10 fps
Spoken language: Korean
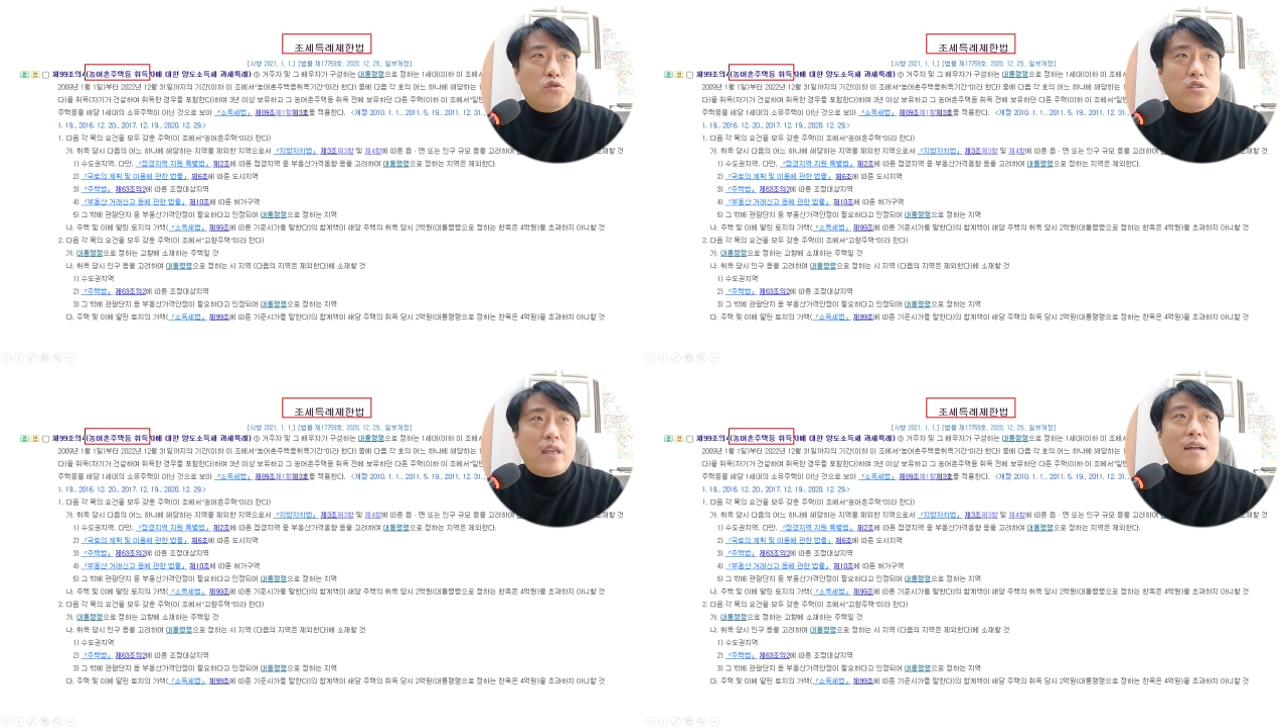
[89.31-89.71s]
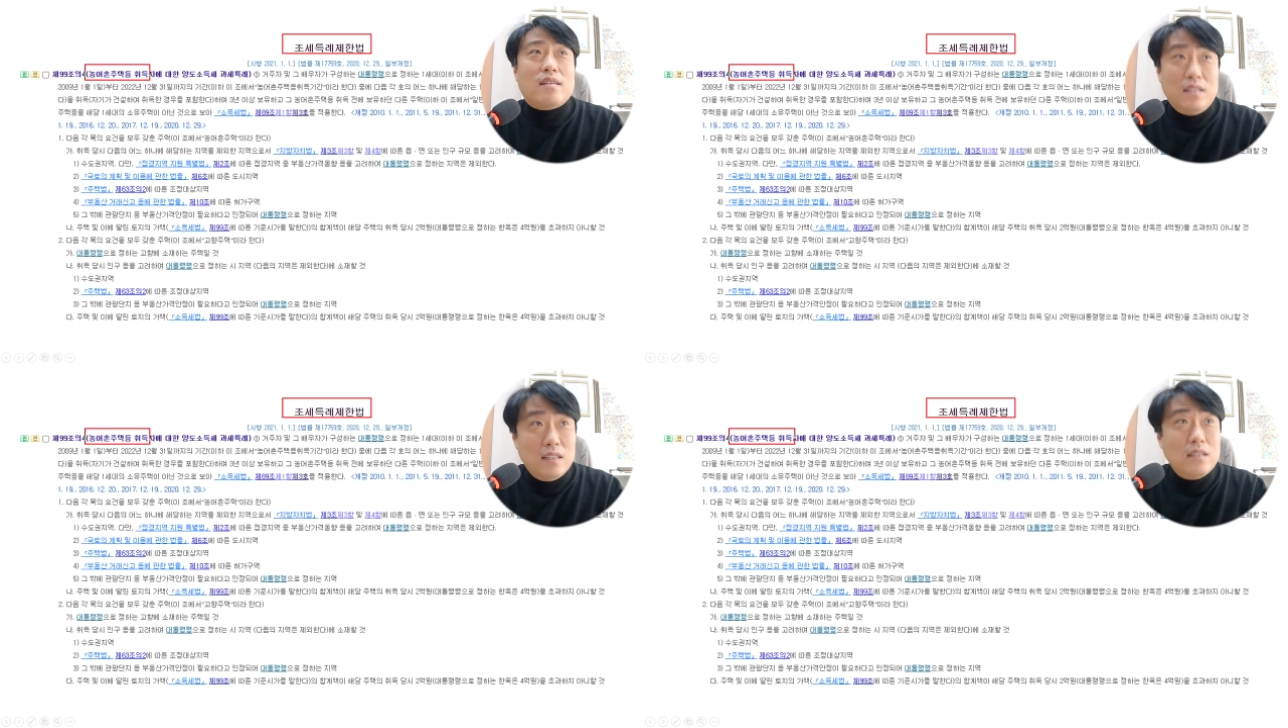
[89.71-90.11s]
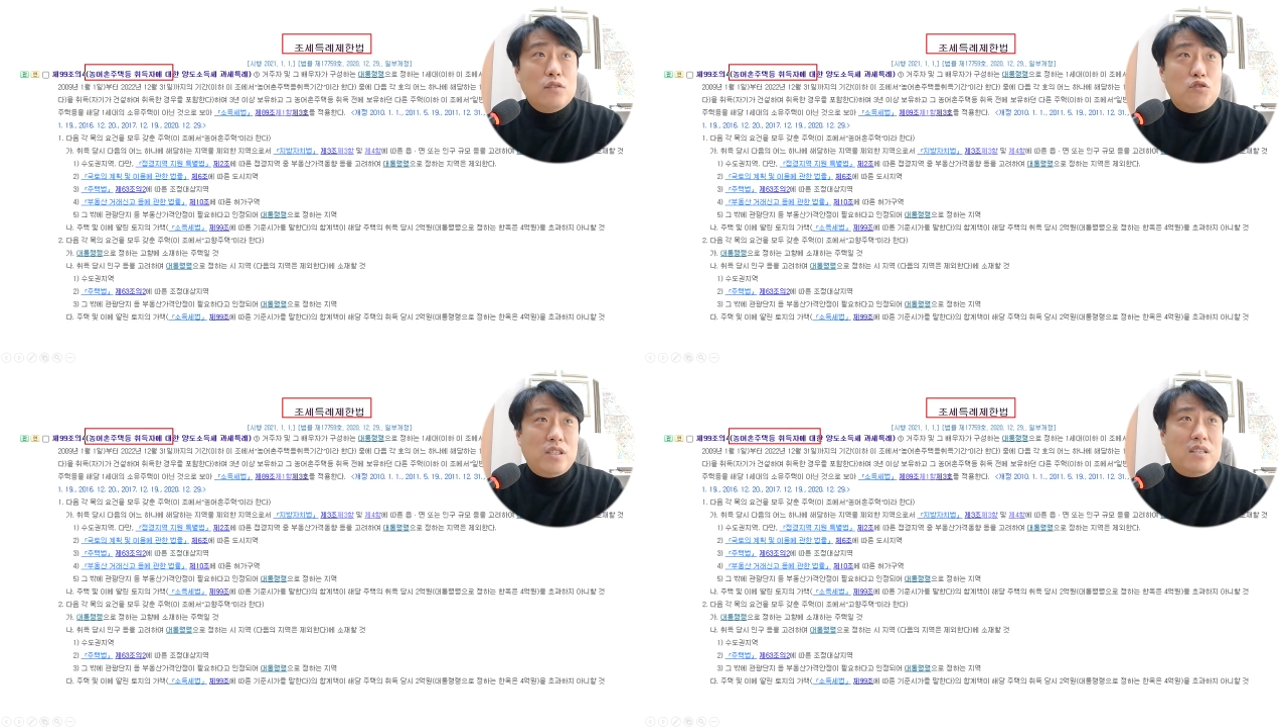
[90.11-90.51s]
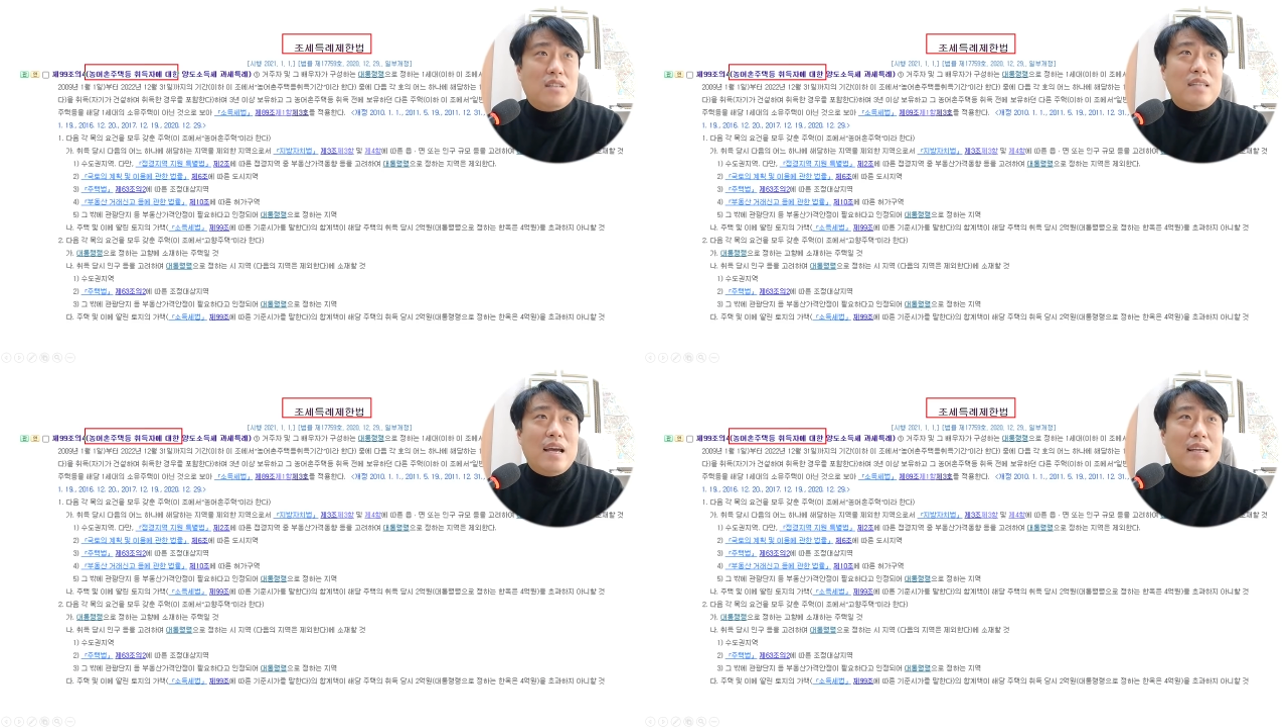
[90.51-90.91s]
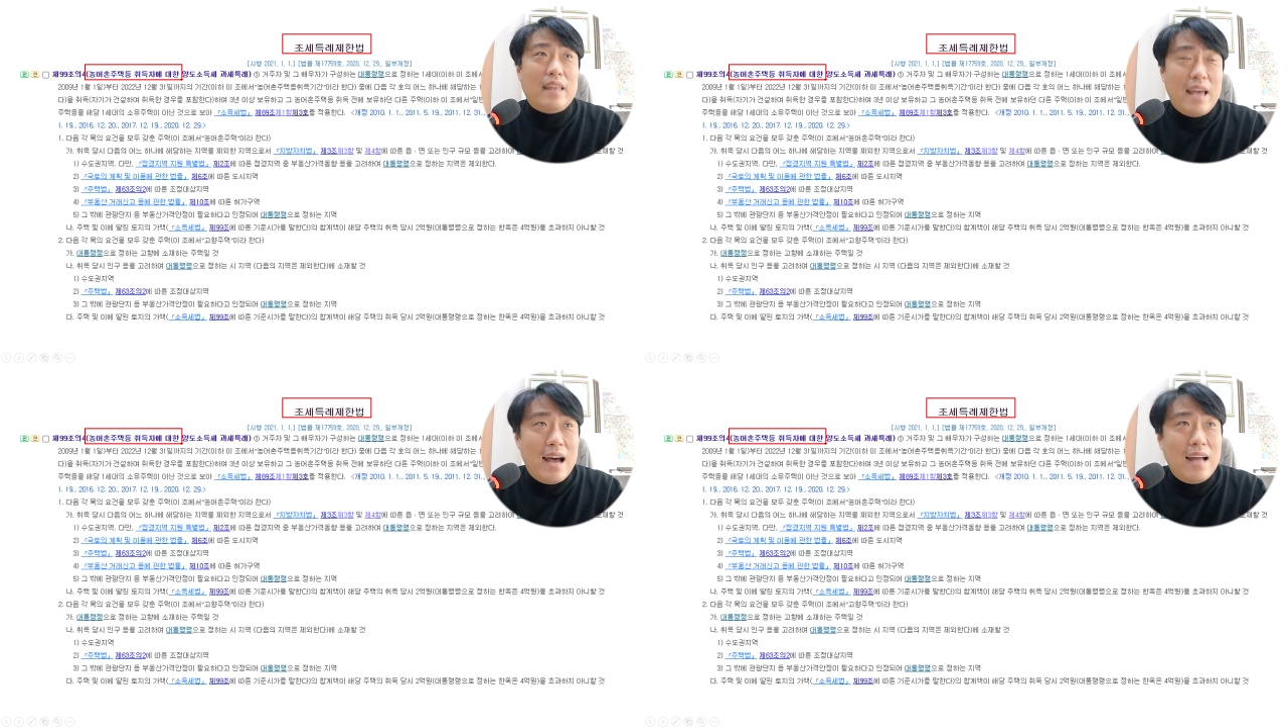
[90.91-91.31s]
주택 등 취득자에
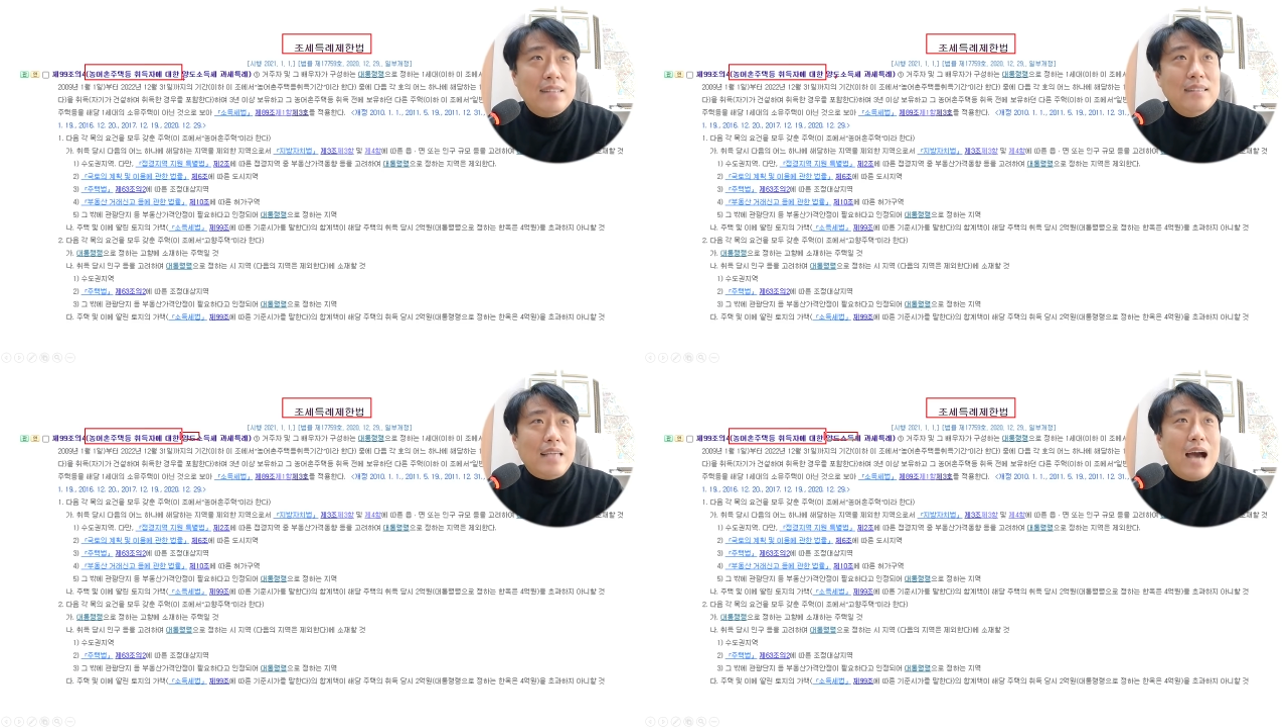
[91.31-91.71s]
대한